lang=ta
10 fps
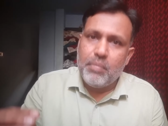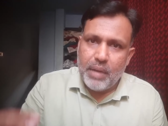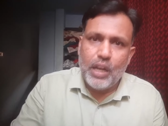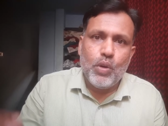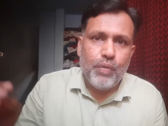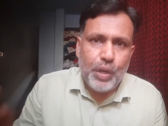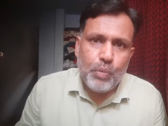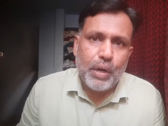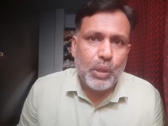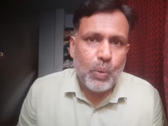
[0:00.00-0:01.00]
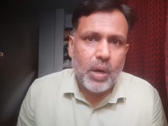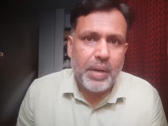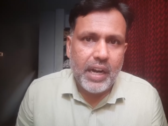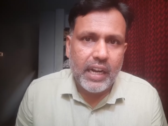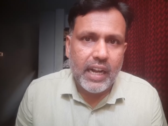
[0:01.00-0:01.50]
மேலும் விரிவுபடுத்துவோம்
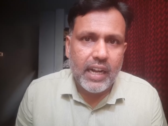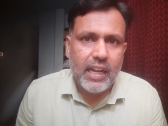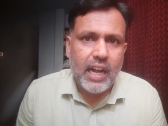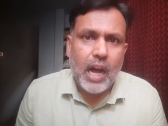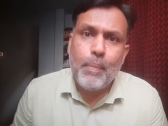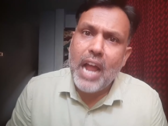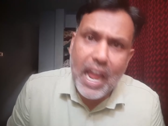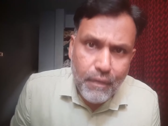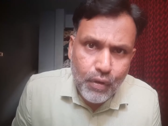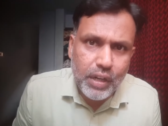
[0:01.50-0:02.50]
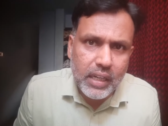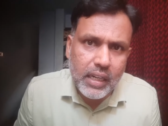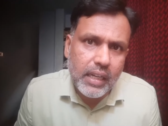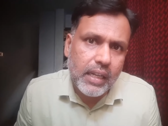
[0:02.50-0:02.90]
அப்படின்ட்டு இருக்காங்க அப்புறம் ஐஃபோனுக்கு